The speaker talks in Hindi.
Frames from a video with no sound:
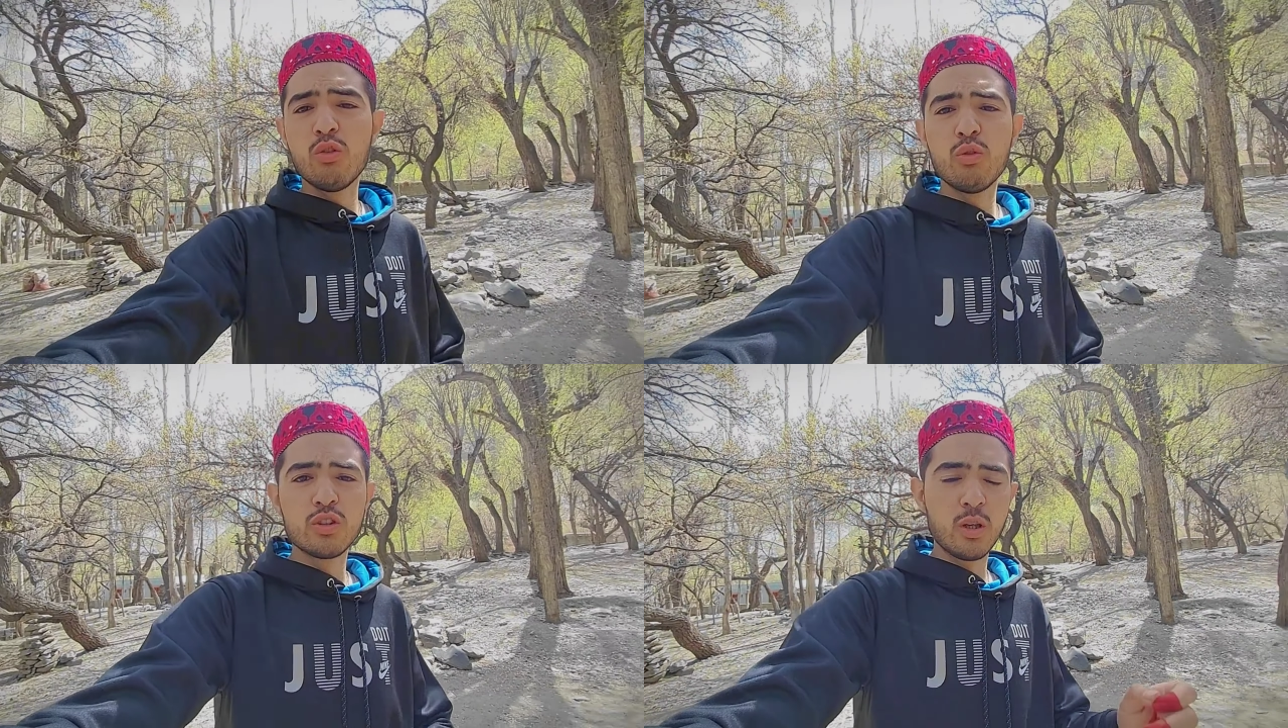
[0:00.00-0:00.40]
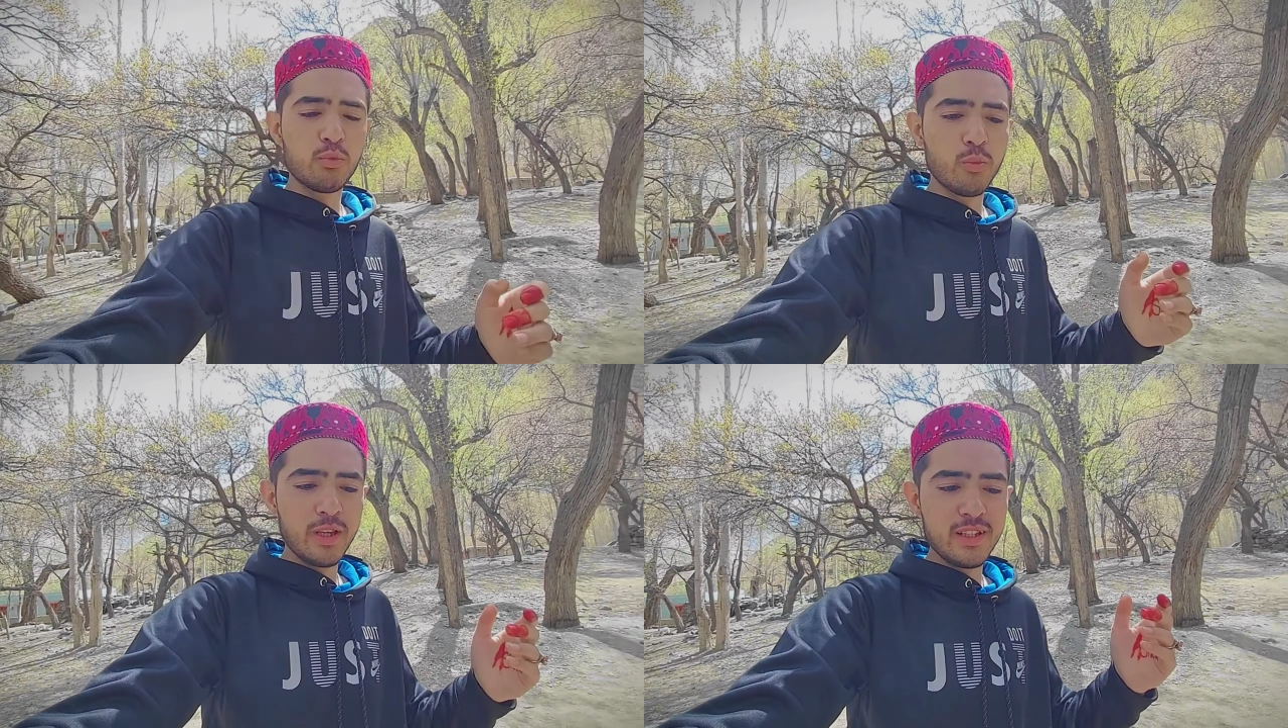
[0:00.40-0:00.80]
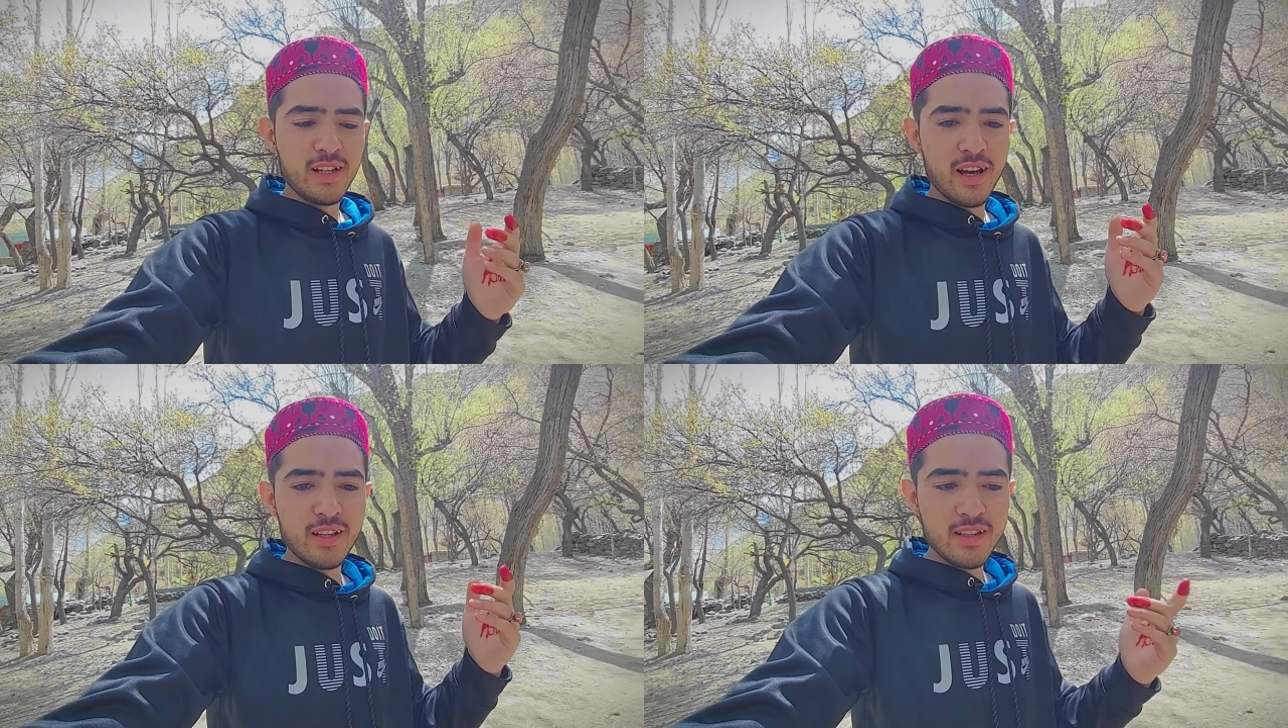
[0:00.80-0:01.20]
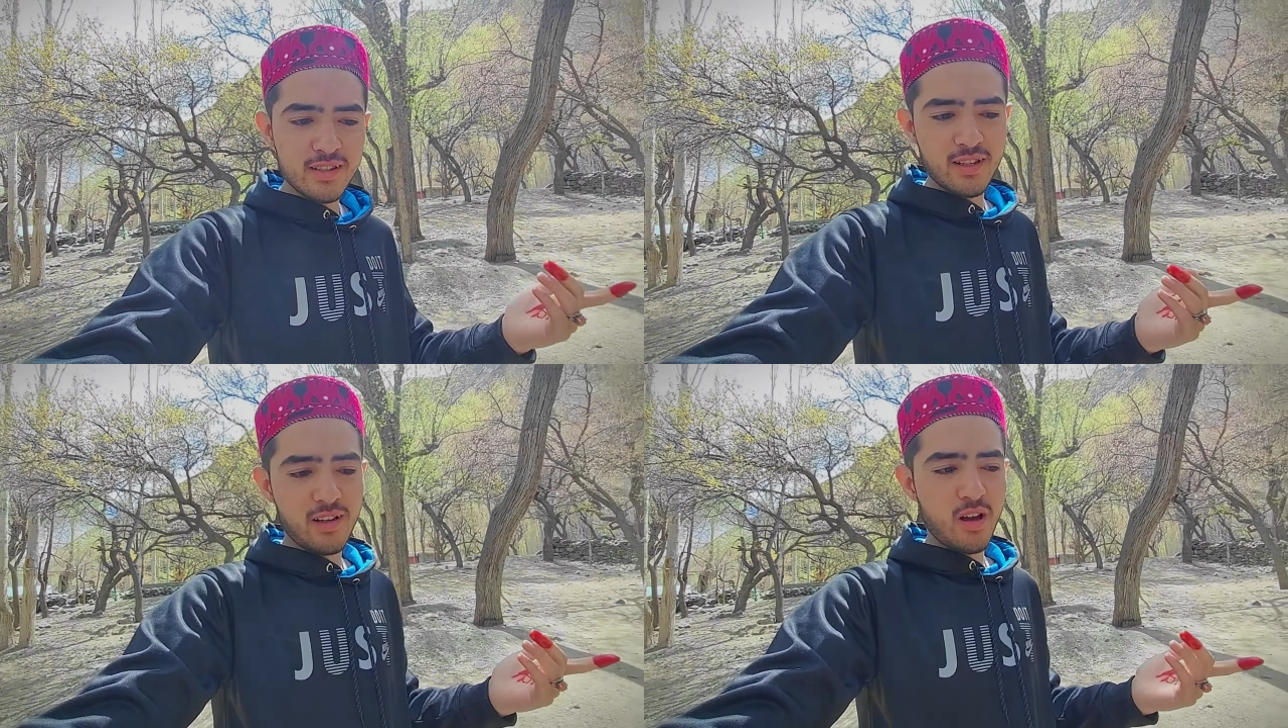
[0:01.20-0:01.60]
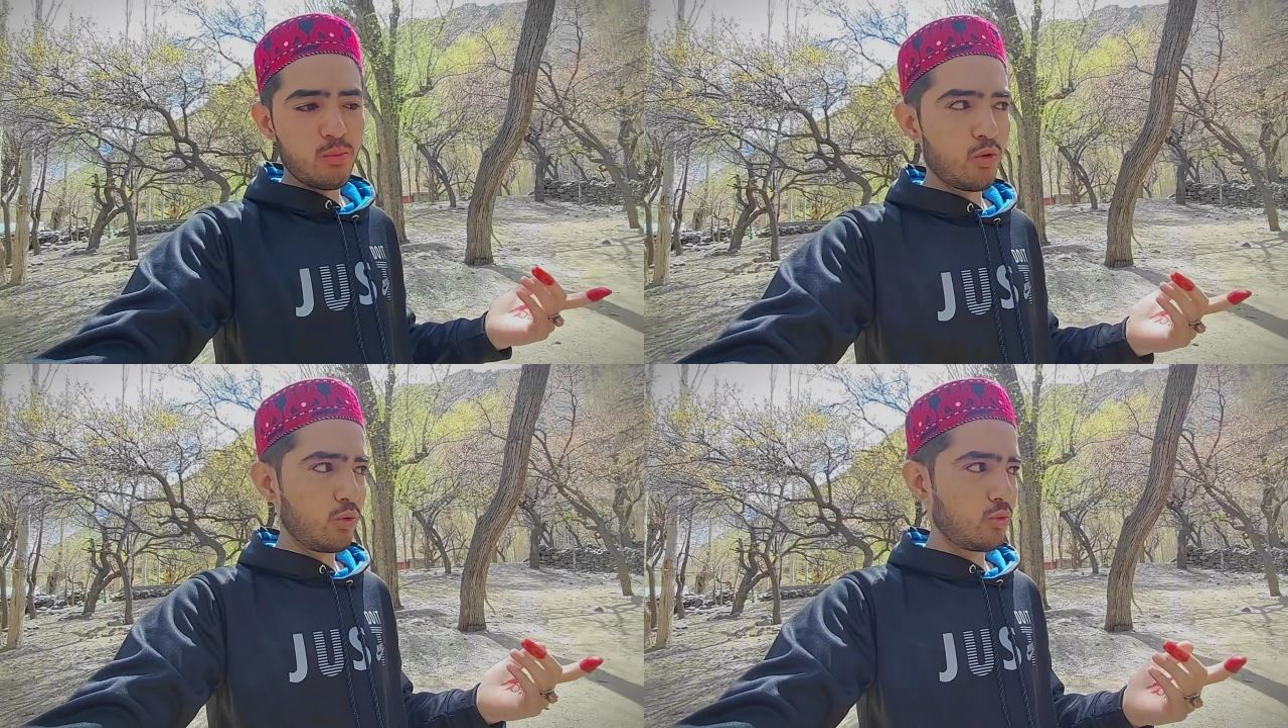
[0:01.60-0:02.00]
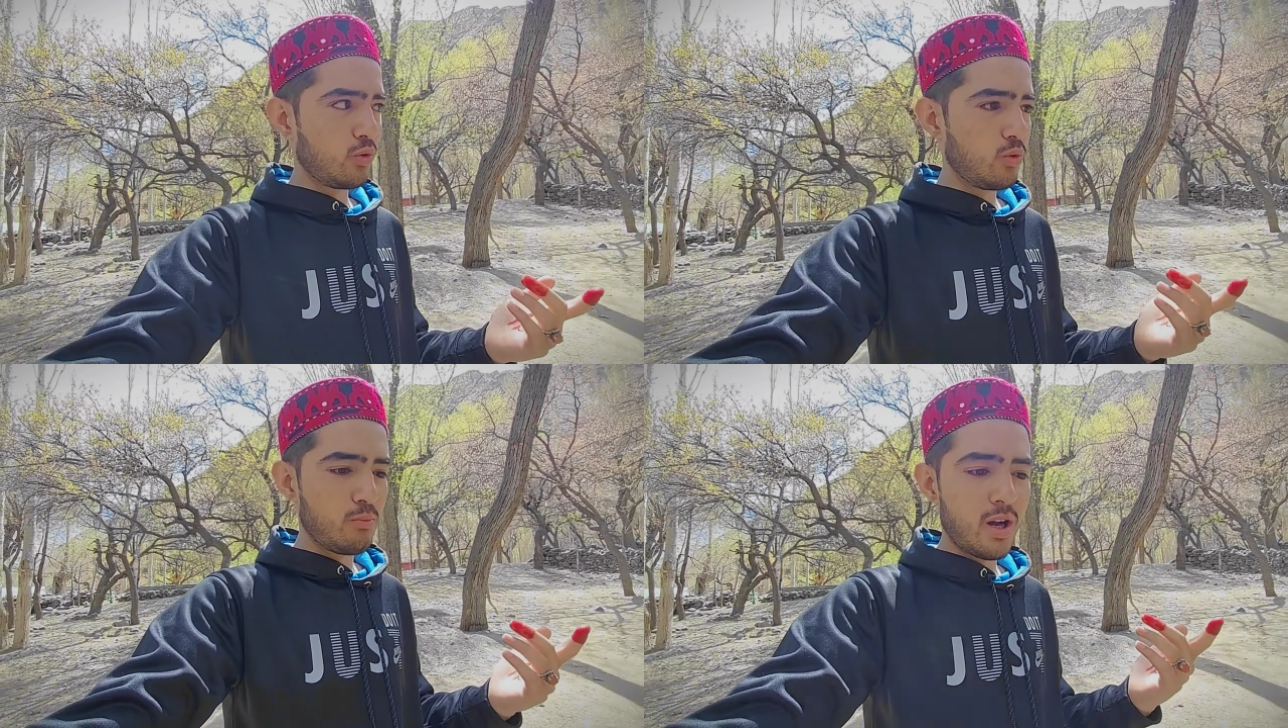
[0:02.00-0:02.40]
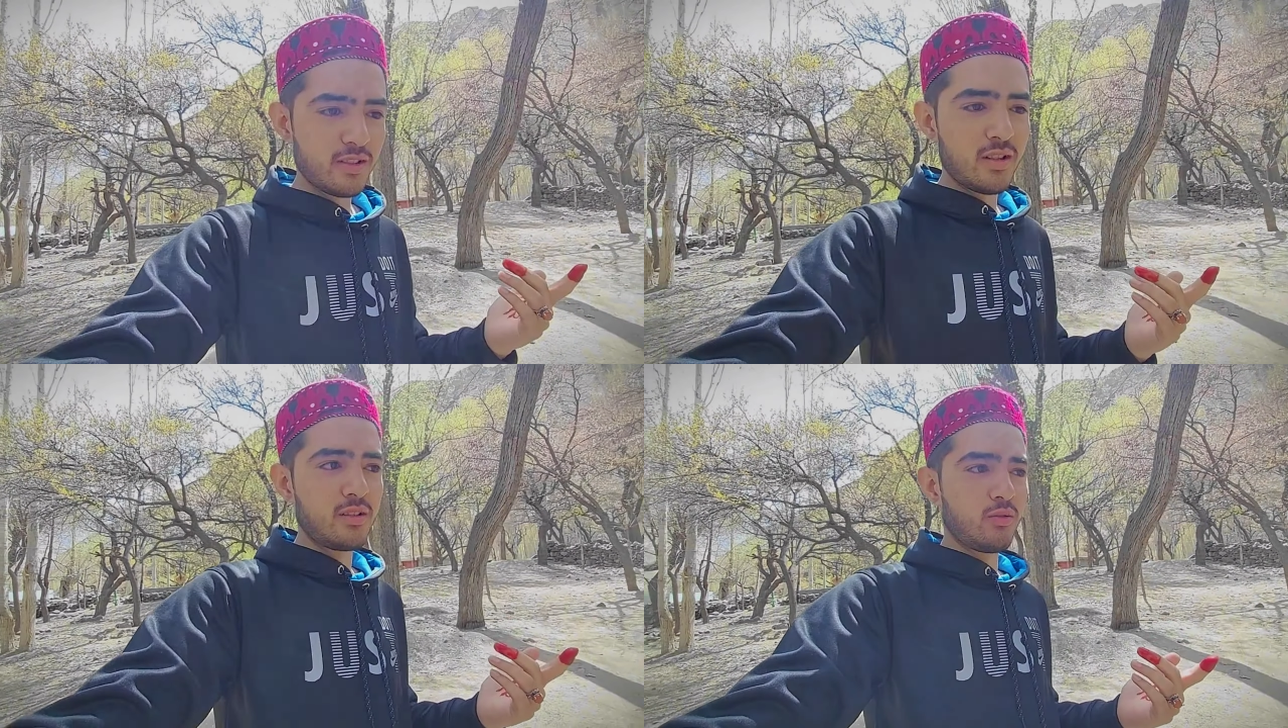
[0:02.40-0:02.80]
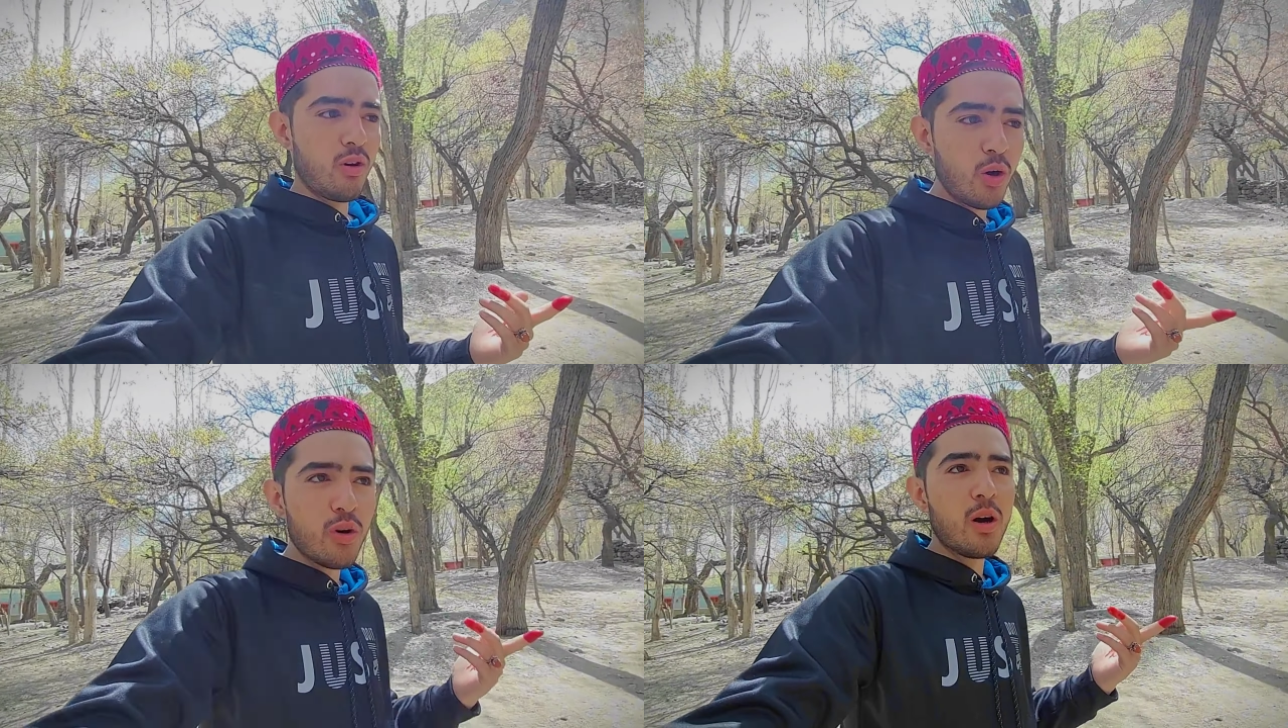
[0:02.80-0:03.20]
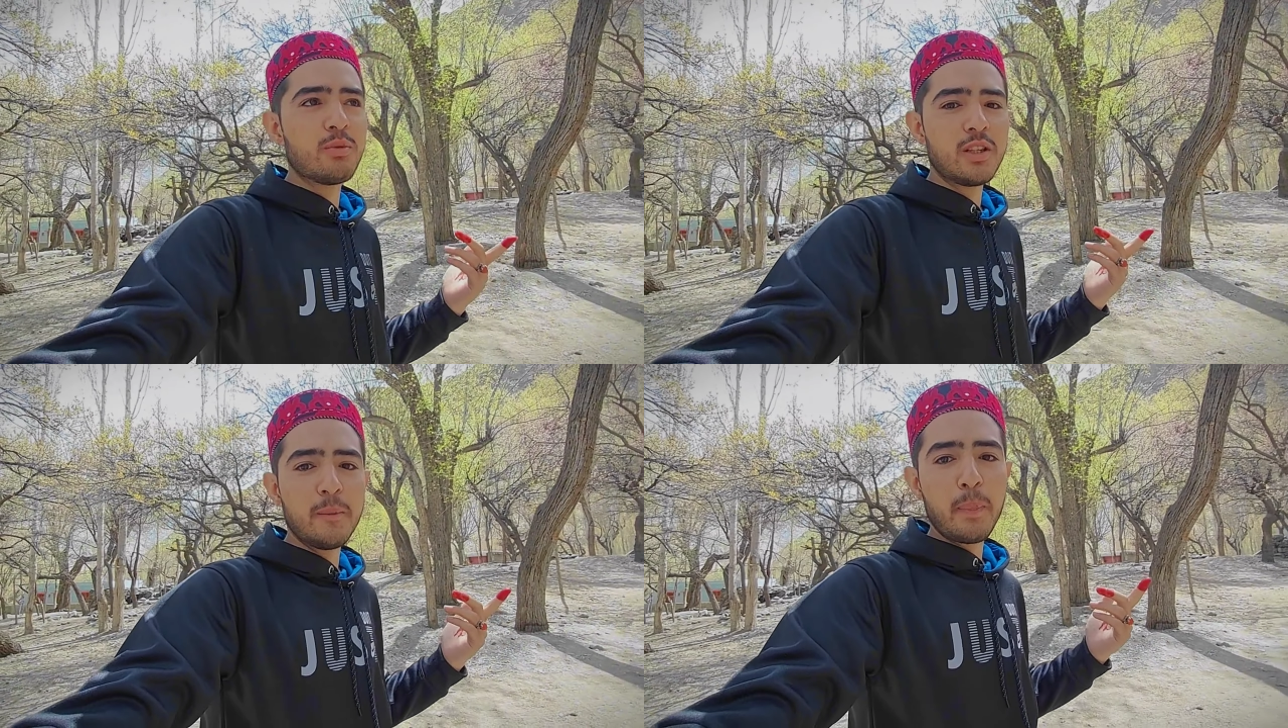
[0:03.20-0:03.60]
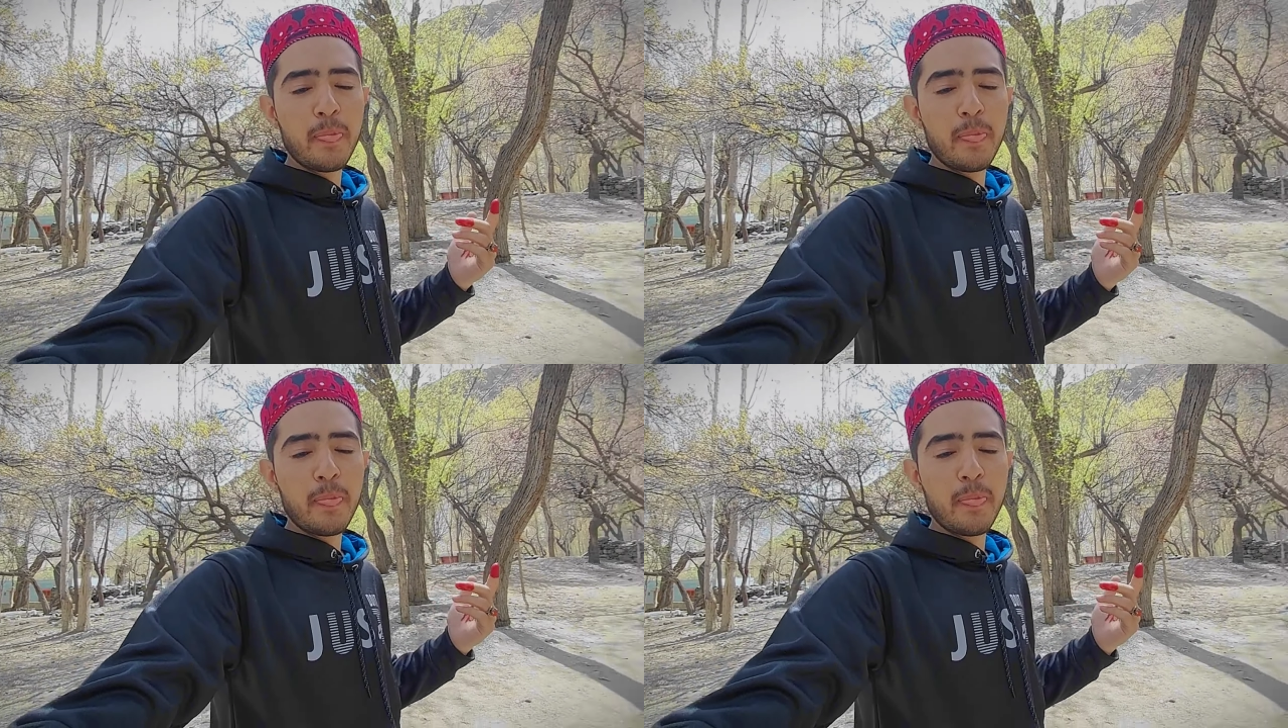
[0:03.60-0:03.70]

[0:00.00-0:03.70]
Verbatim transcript: वो सब तो मैं दिखा नहीं सका आप लोगों को माजरत हुआ आपसे